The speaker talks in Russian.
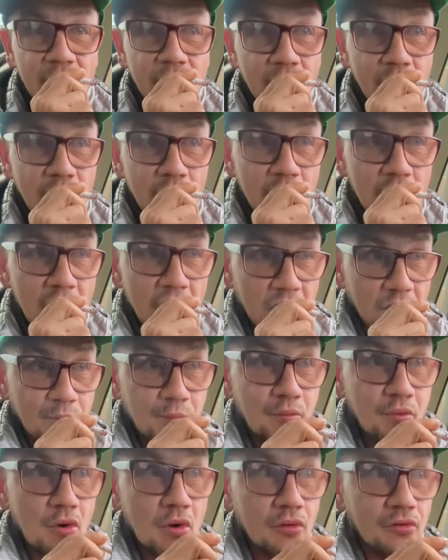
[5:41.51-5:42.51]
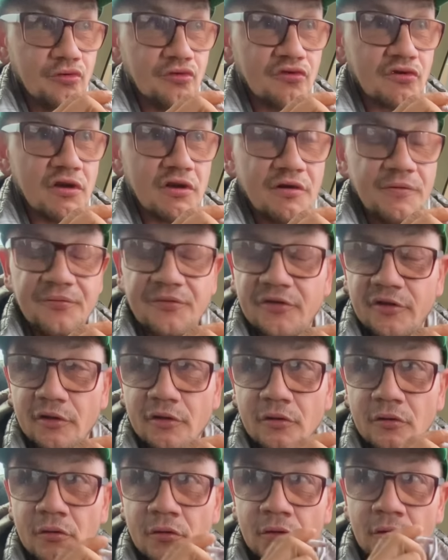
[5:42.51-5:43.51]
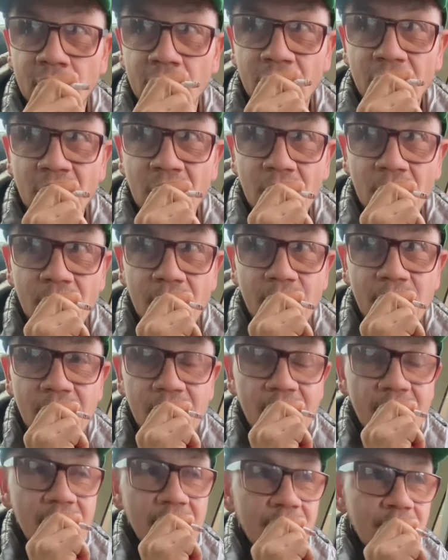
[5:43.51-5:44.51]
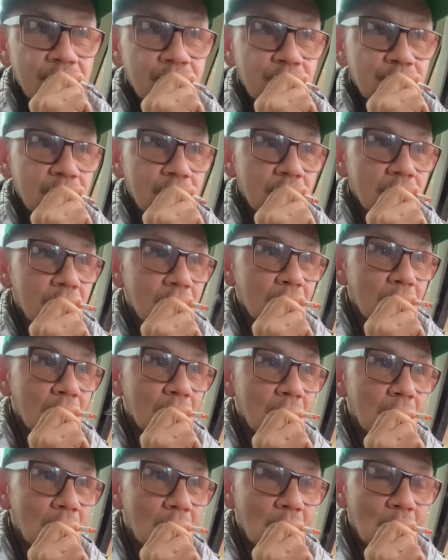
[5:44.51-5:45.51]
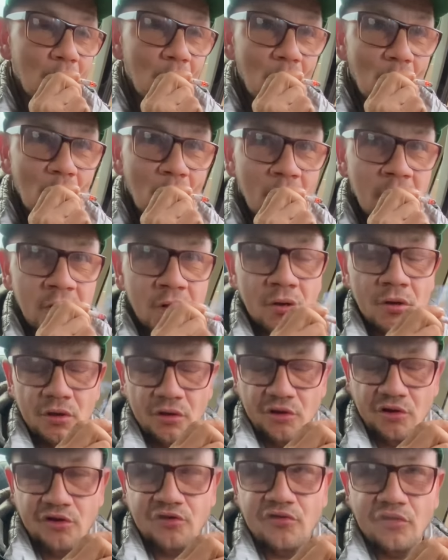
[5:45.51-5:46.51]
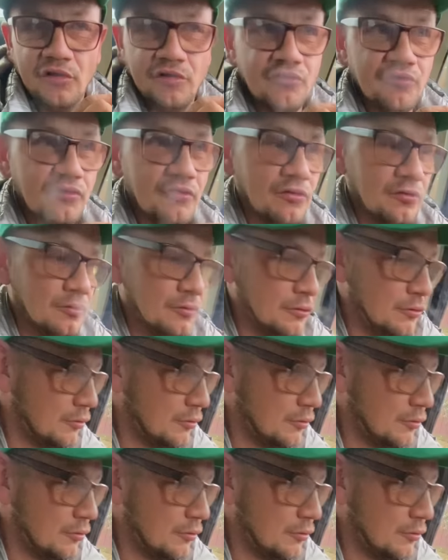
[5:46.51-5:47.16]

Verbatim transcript: Ну как, полностью, как и все. Тоже крестишься? Естественно.